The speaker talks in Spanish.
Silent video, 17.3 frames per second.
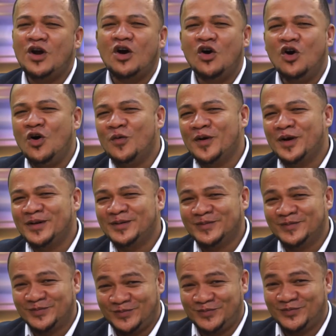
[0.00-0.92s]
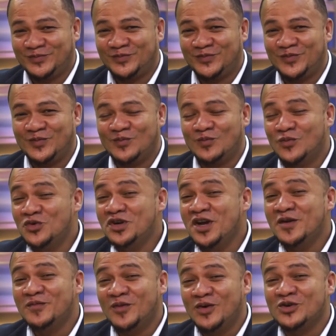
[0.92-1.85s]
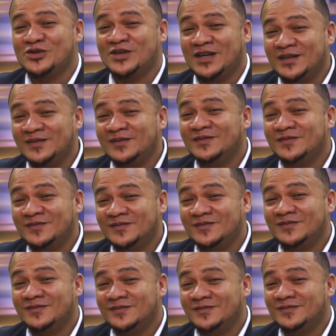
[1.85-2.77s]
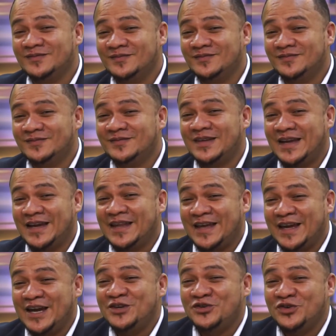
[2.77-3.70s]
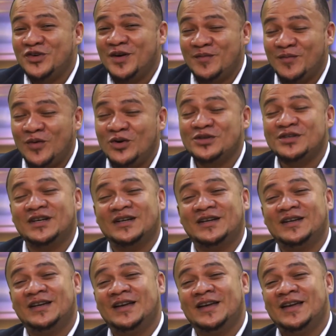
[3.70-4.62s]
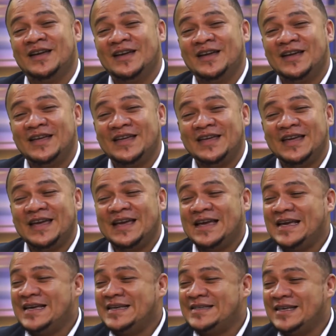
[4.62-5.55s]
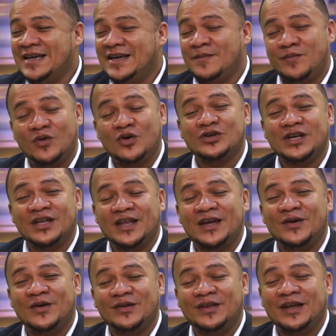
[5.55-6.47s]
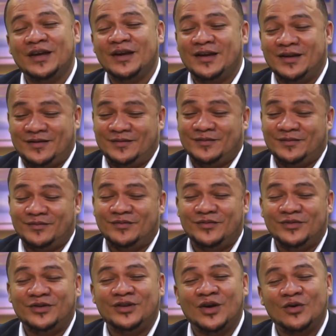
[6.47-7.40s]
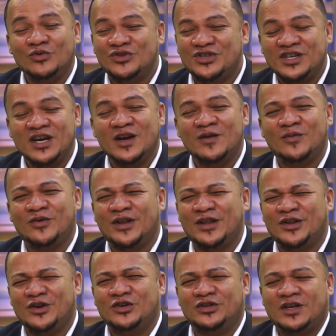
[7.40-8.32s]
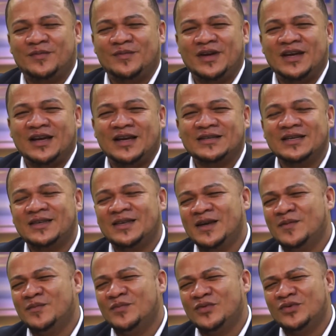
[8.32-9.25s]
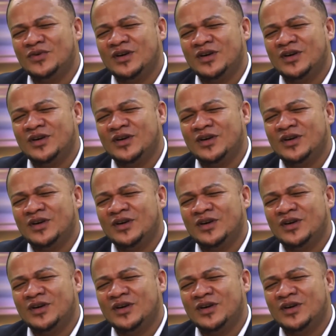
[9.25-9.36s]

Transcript: joven muy hermosa que de hecho es moza y es esposa de, un siervo de Dios también en ese tiempo.